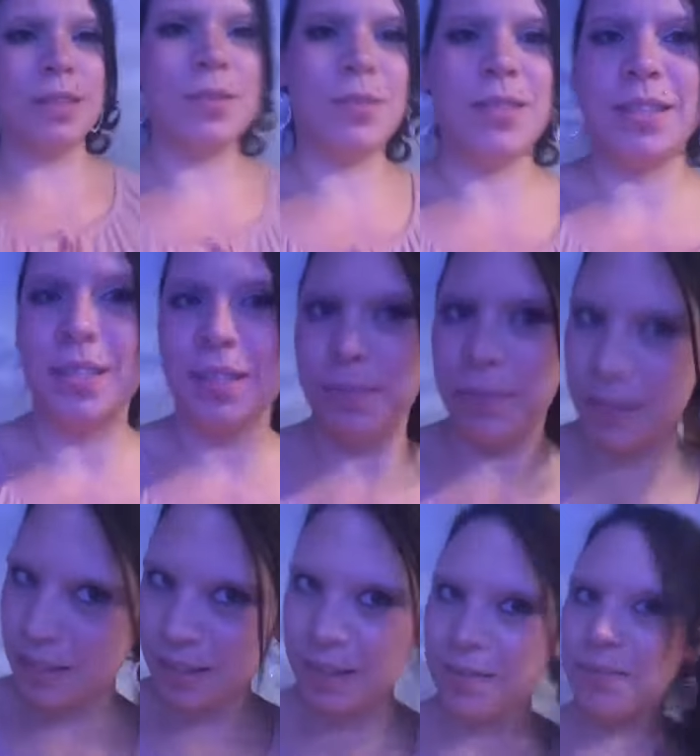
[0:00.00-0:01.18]
so sitze ich
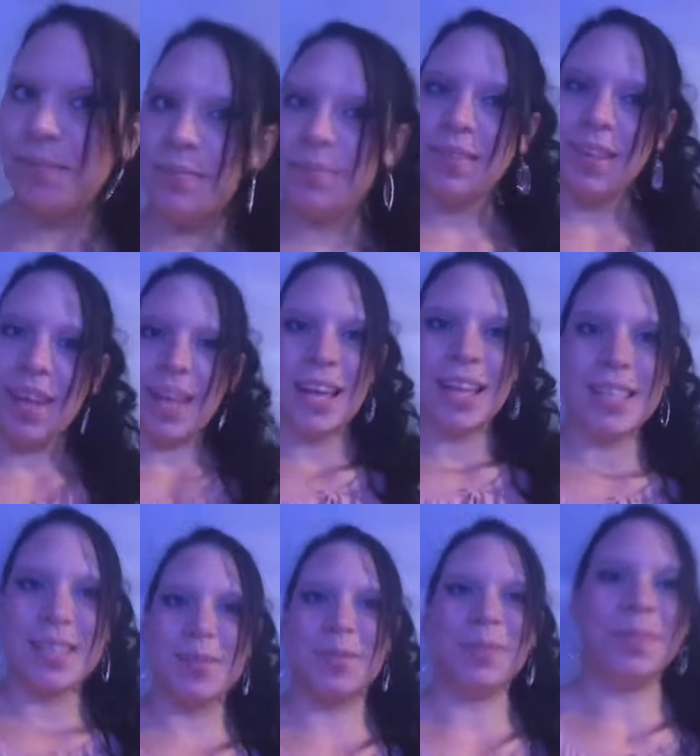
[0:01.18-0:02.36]
besser.
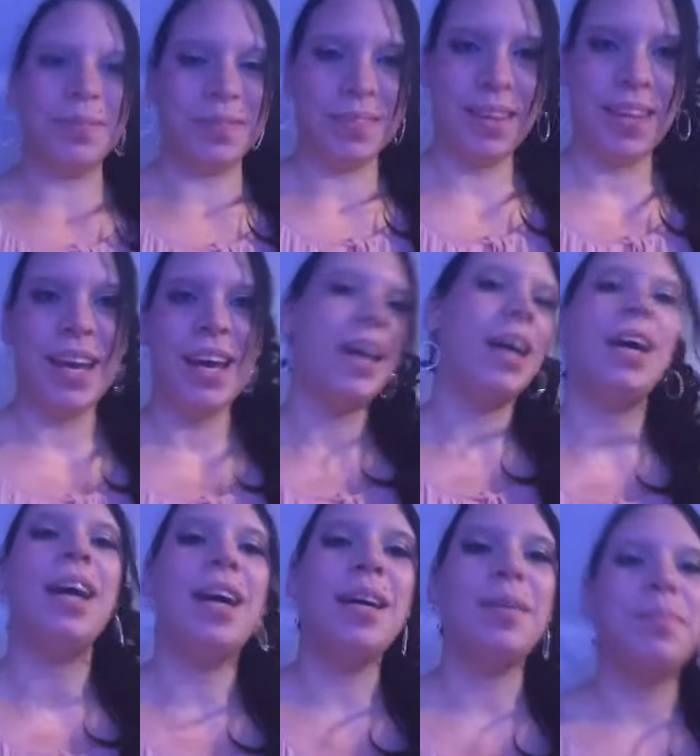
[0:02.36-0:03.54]
So,
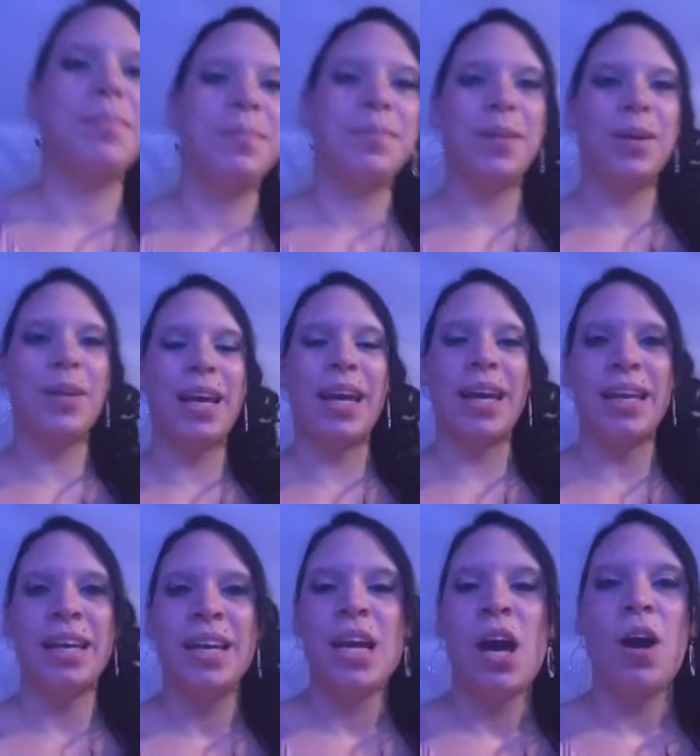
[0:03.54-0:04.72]
ähm, okay,
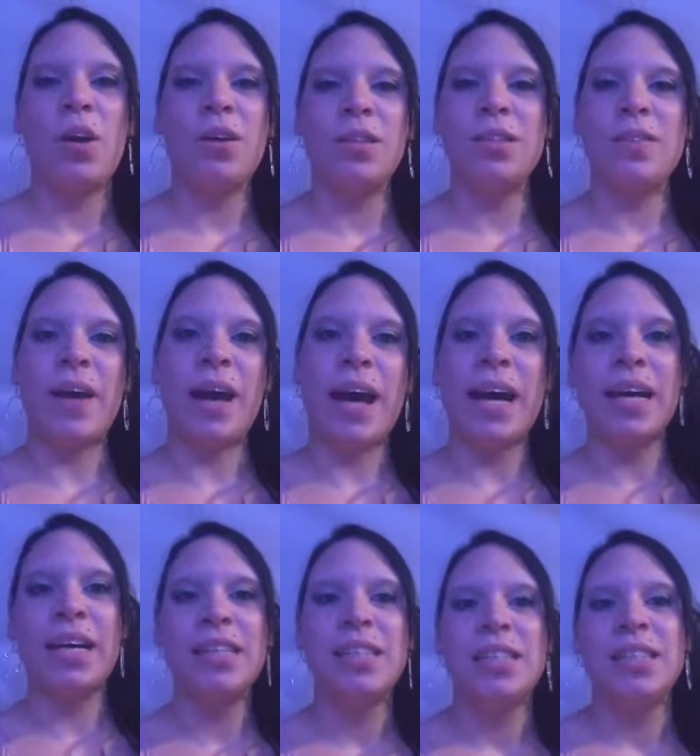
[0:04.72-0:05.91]
und
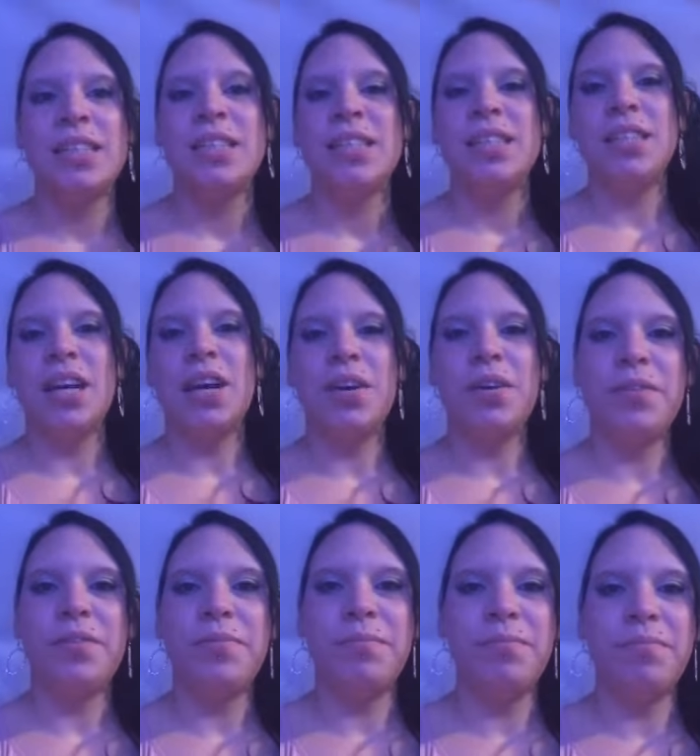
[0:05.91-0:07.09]
zwar
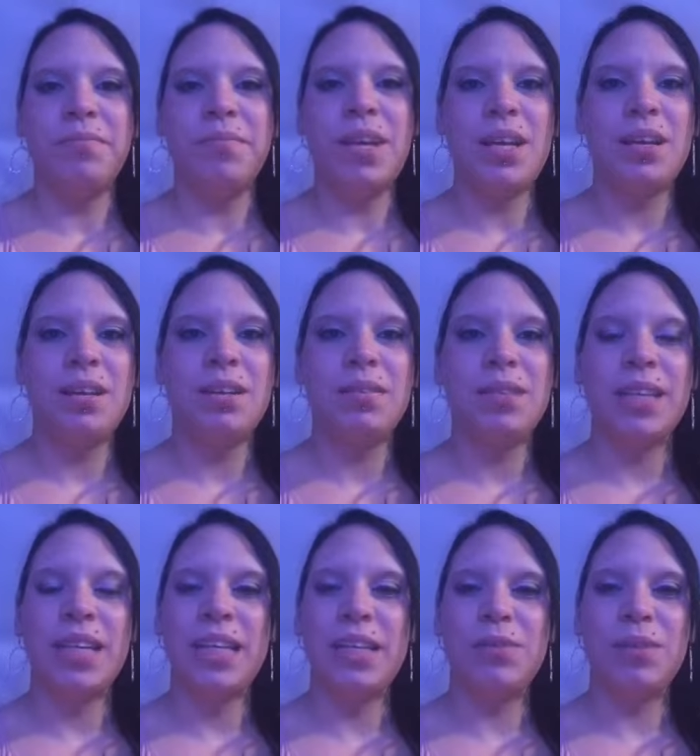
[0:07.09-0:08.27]
ähm,
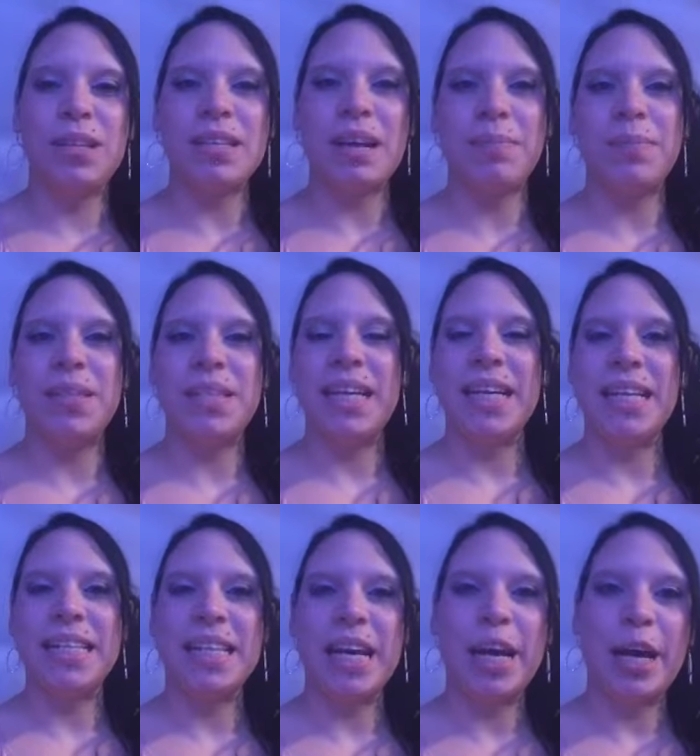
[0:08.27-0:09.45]
drehe ich nun das
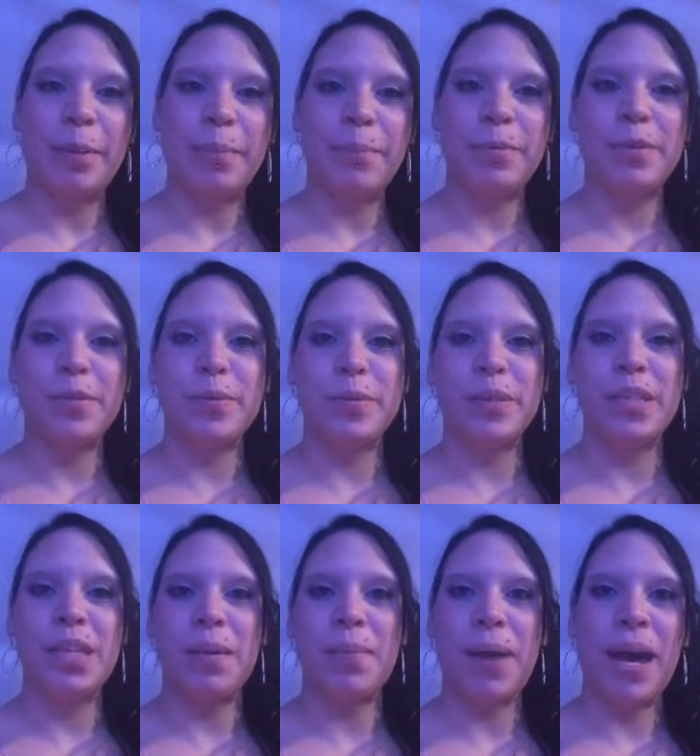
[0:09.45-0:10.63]
Update ab zu
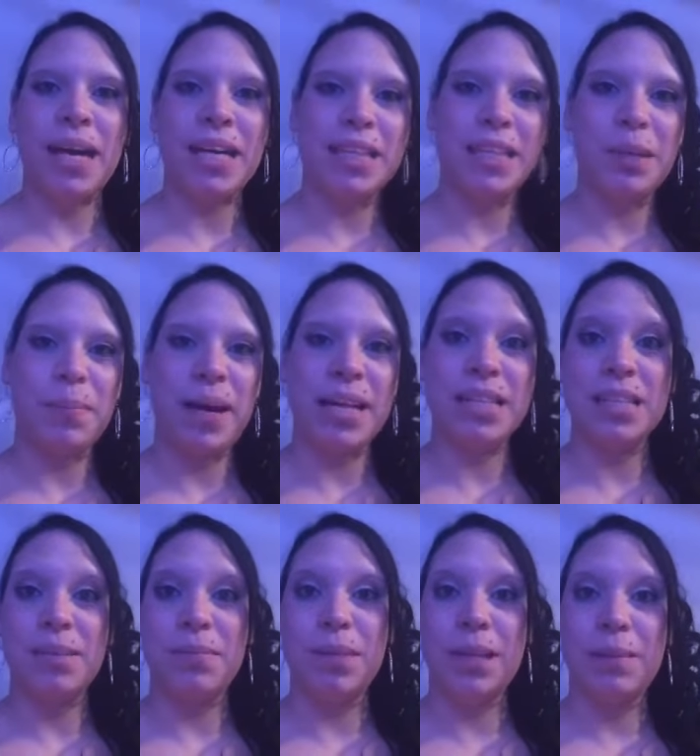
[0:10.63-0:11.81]
dem achten
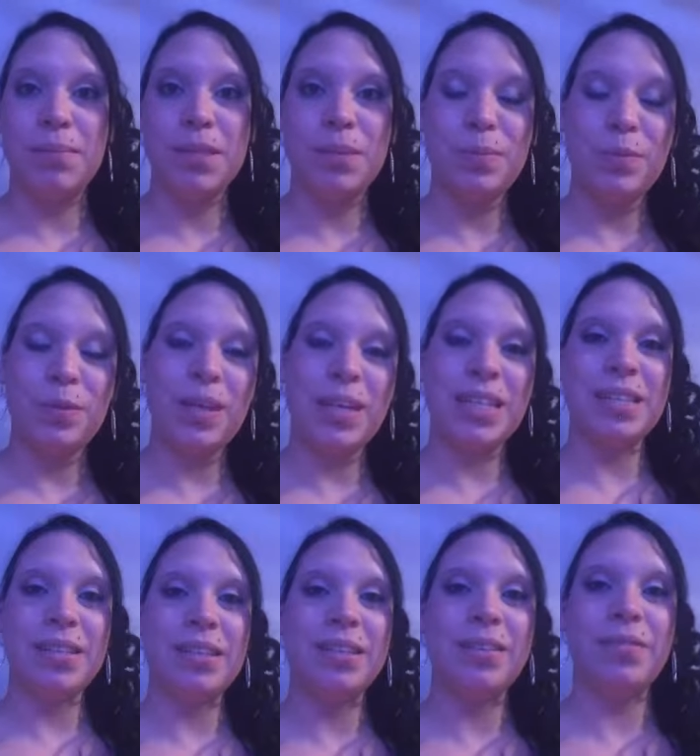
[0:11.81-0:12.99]
gemeinsamen Lebensmonat,
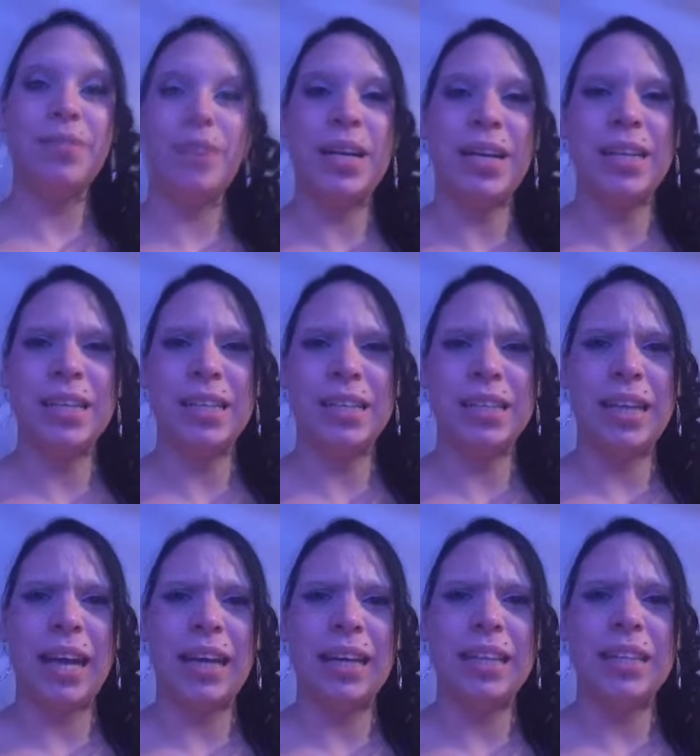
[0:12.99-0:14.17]
weil da
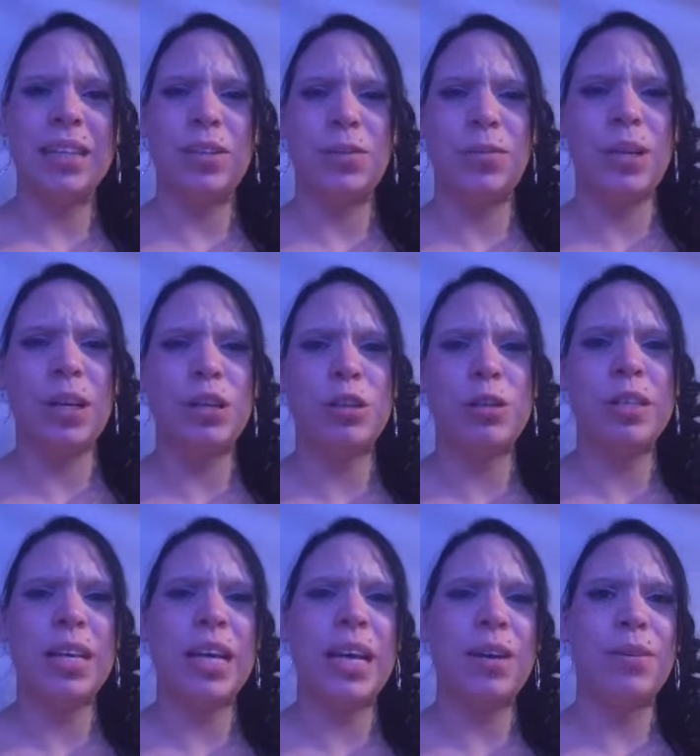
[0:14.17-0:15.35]
hänge ich doch nun ganz schön
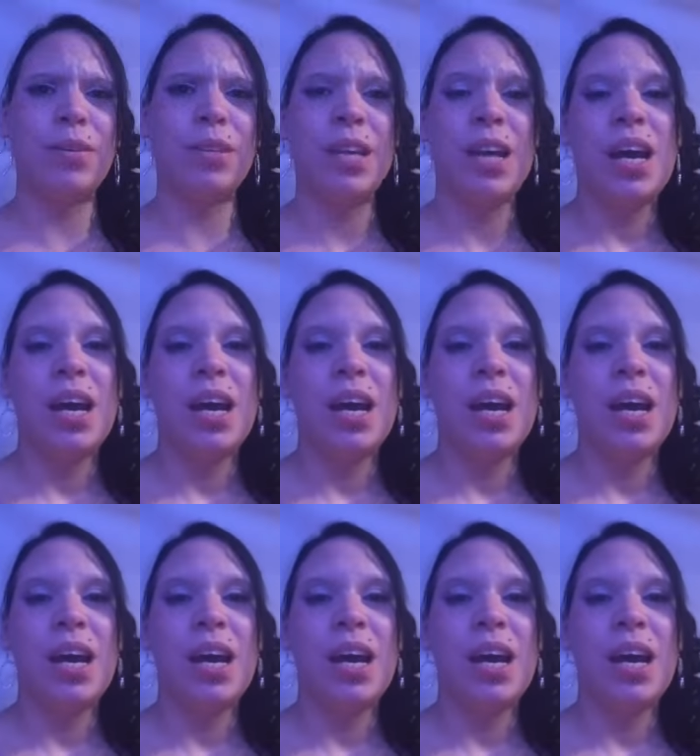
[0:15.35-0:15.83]
hinterher und